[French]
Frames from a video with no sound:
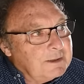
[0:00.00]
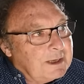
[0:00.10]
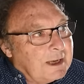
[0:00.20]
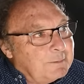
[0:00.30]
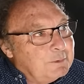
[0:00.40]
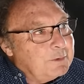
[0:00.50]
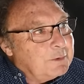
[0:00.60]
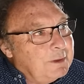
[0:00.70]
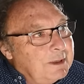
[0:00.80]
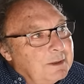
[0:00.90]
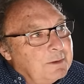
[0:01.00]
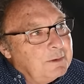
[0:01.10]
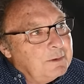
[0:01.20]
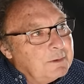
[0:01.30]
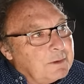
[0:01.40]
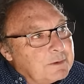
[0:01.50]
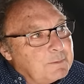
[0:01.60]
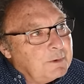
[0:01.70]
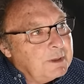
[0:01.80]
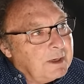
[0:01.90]
ça a bousculé le,
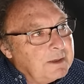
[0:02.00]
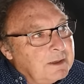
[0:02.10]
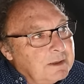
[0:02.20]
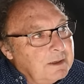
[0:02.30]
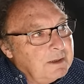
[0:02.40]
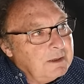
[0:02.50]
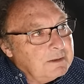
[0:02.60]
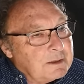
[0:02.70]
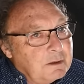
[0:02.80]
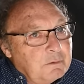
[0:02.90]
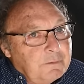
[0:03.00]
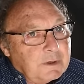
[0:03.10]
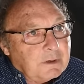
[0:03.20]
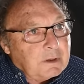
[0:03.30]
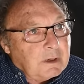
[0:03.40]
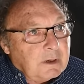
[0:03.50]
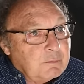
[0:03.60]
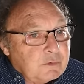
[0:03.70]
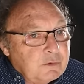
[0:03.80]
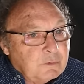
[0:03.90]
transport aérien, ça l'a ouvert à,
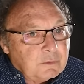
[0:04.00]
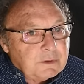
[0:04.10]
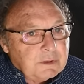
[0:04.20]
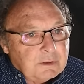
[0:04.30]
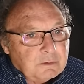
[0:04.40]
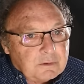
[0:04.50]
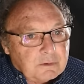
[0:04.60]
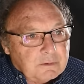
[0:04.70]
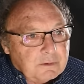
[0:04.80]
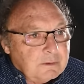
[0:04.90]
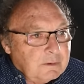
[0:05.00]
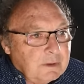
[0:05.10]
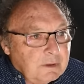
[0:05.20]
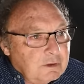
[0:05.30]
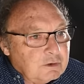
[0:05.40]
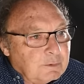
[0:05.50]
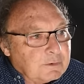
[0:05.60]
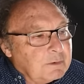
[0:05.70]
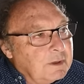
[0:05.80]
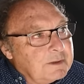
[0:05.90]
beaucoup de monde, et donc euh, je
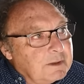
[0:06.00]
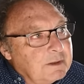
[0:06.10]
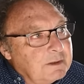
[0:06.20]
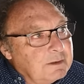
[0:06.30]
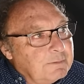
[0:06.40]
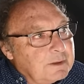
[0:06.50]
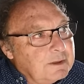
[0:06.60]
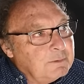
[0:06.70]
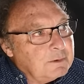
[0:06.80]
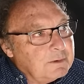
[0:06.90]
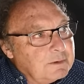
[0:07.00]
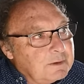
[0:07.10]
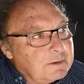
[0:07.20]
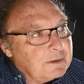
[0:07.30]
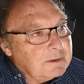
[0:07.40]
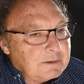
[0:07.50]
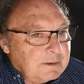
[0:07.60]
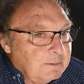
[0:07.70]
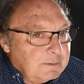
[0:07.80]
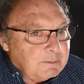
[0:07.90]
pense que là, c'est effectivement, euh,
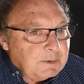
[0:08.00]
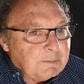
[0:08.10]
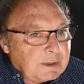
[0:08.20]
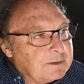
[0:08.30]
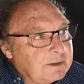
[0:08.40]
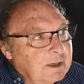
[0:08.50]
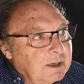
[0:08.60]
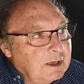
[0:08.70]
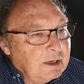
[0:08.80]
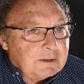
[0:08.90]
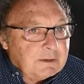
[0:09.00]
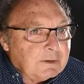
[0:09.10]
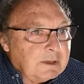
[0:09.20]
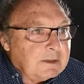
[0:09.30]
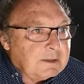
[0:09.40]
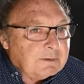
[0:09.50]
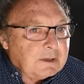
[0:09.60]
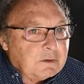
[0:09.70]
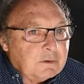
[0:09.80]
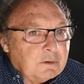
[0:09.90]
c'est bien parti. Et c'est vrai,
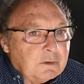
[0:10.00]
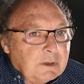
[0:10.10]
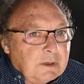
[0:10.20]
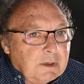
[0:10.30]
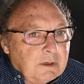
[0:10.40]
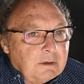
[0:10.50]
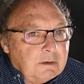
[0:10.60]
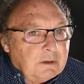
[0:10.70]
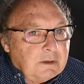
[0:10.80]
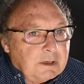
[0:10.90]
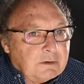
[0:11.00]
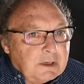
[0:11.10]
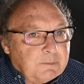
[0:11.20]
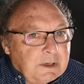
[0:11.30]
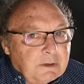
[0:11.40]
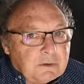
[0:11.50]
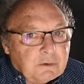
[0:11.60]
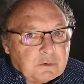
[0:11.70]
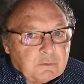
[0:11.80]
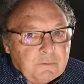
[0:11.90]
vrai que les collègues pilotes
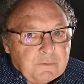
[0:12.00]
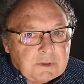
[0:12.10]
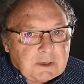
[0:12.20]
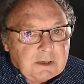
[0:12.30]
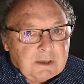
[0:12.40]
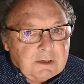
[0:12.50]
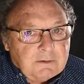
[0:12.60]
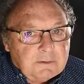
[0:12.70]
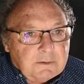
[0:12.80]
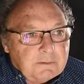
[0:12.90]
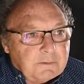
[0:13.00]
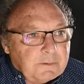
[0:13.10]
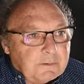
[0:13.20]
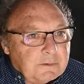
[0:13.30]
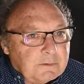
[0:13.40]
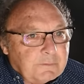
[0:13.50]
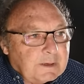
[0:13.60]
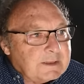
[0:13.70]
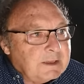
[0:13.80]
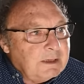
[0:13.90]
le trouvent très
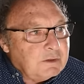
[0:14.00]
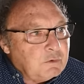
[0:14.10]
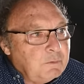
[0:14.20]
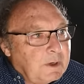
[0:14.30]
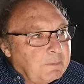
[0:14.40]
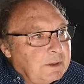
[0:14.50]
facile, souple à